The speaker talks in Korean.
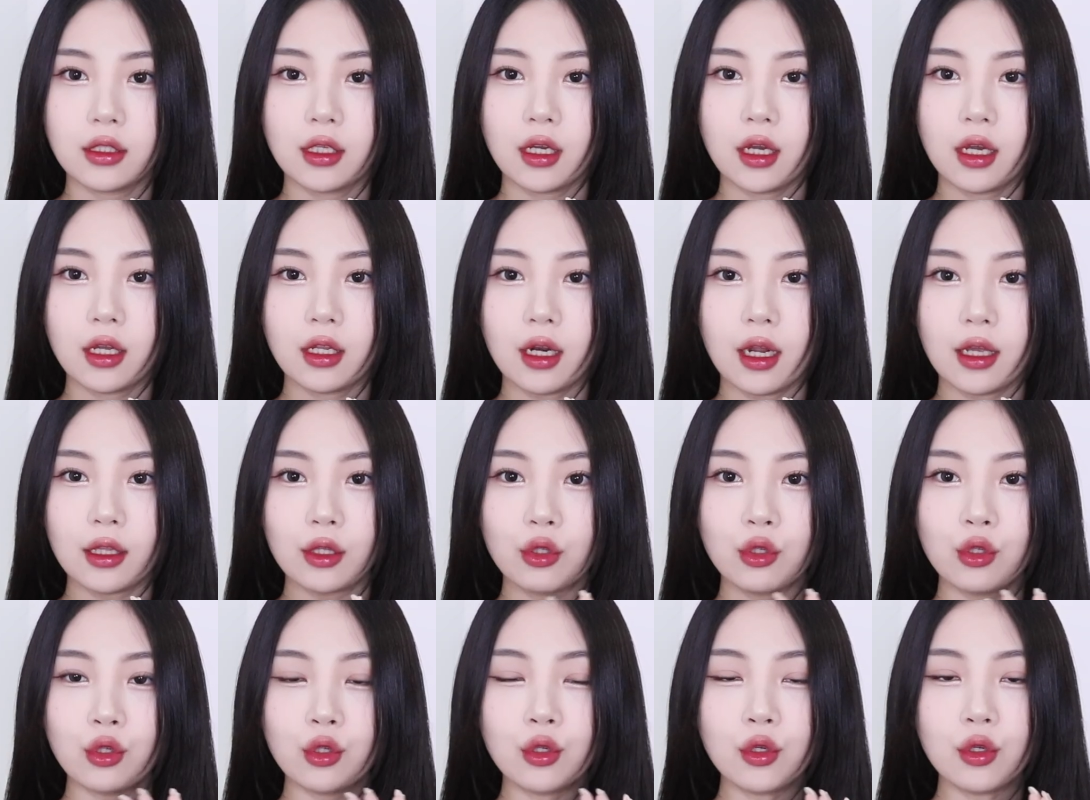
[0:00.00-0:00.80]
제가
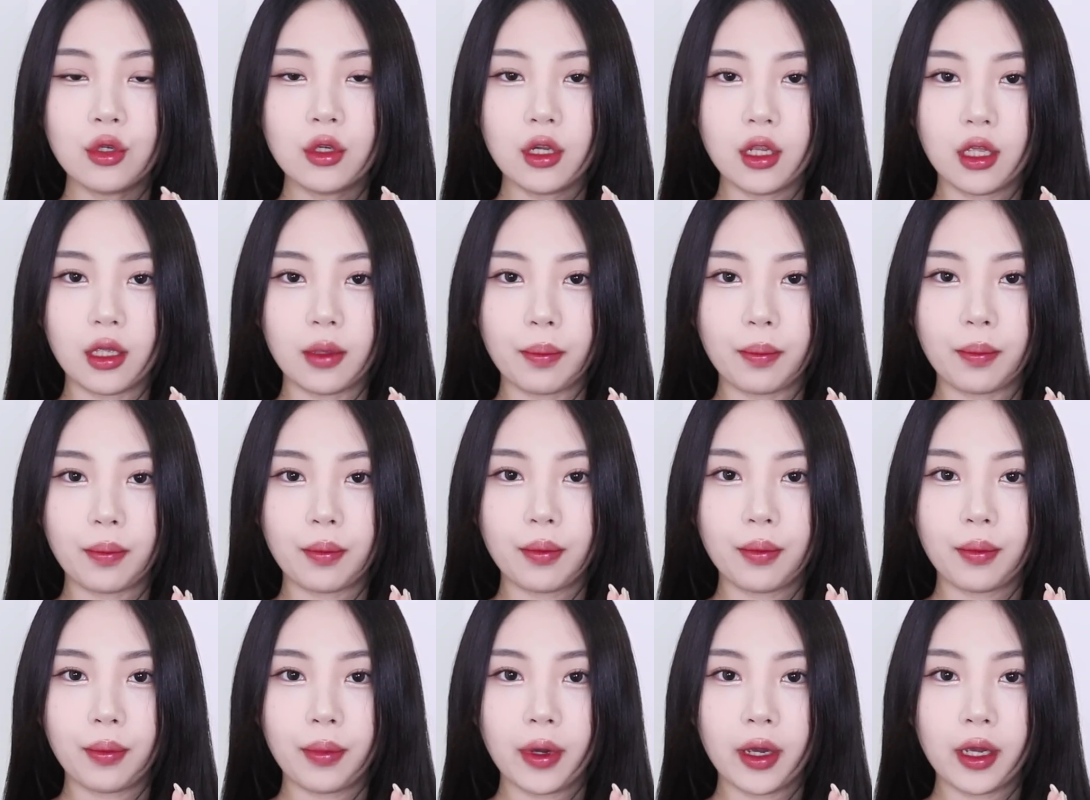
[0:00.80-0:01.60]
라튤립
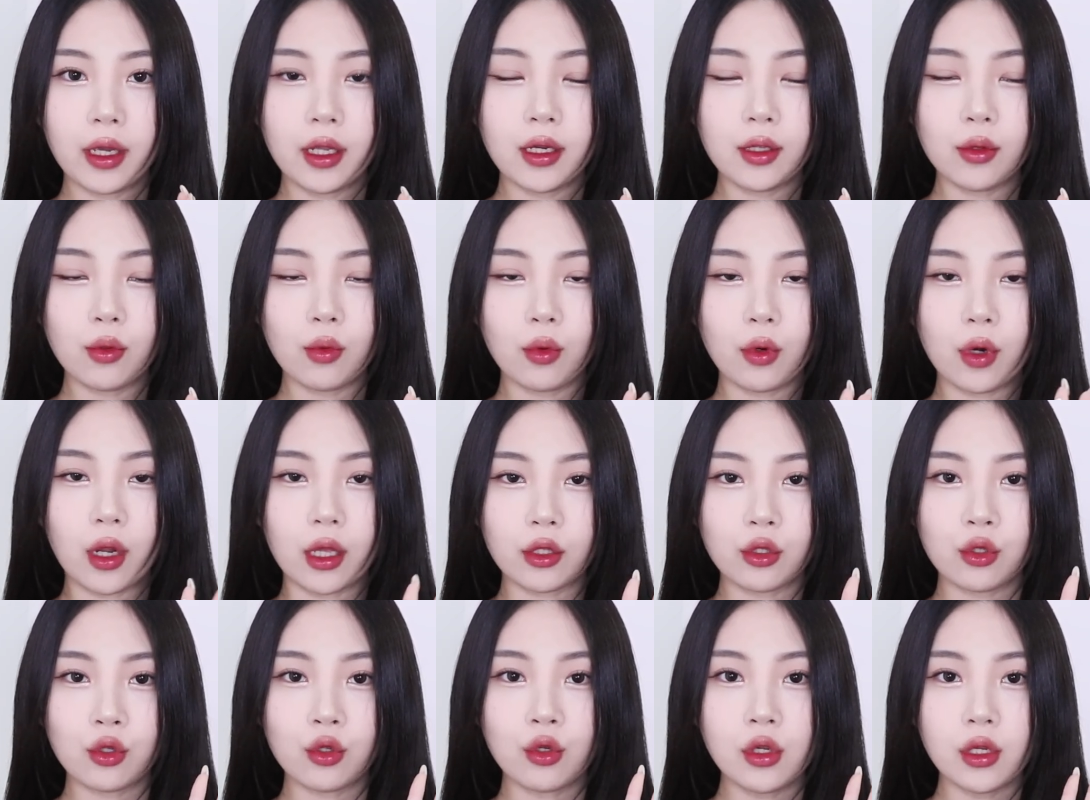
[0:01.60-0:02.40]
바이레도
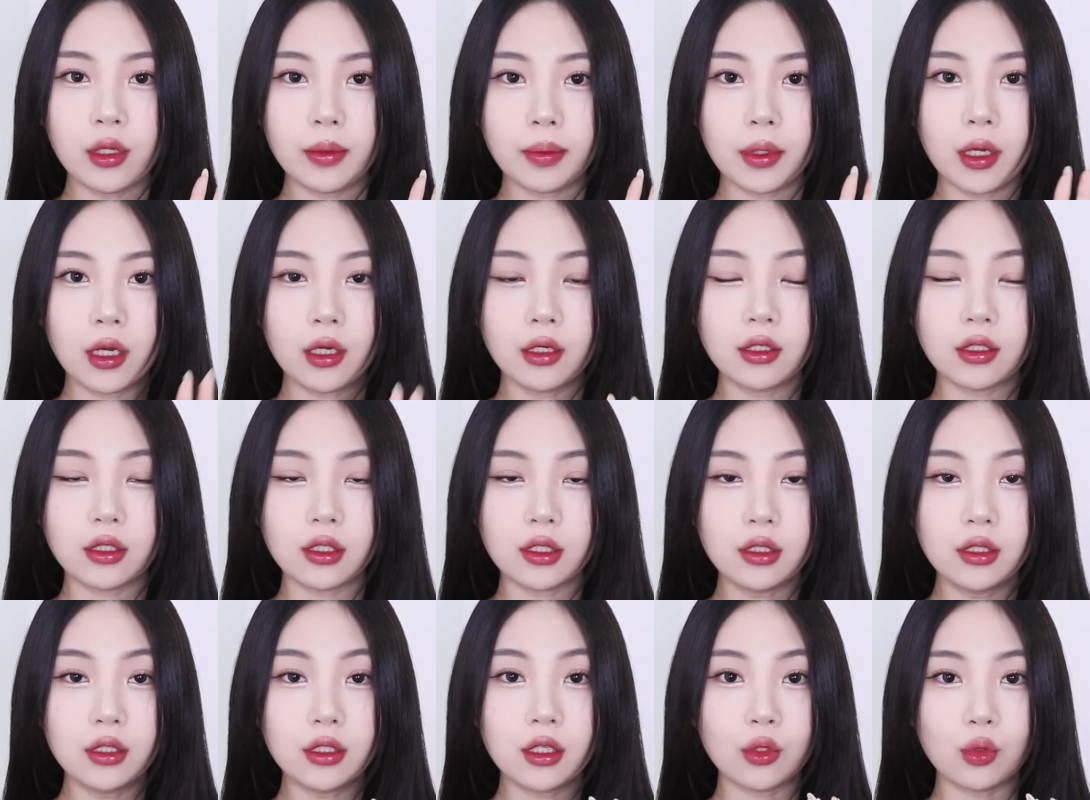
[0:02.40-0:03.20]
라튤립 향을
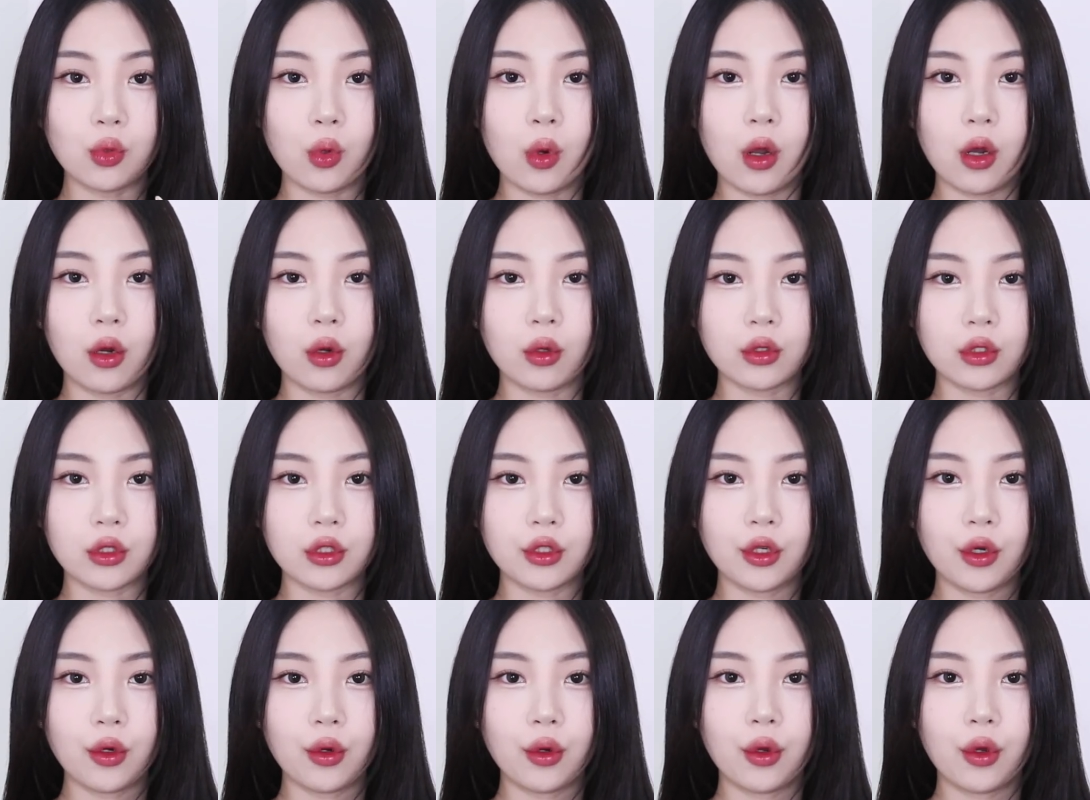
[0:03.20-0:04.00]
진짜
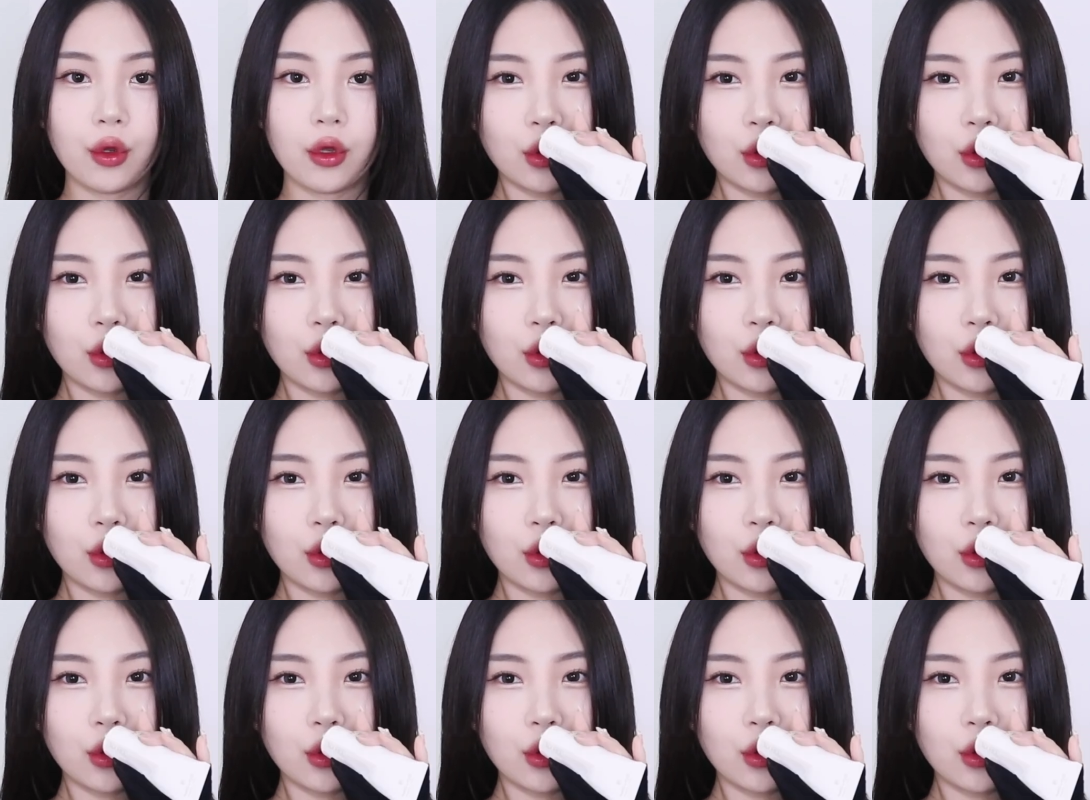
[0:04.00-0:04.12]
좋아하거든요.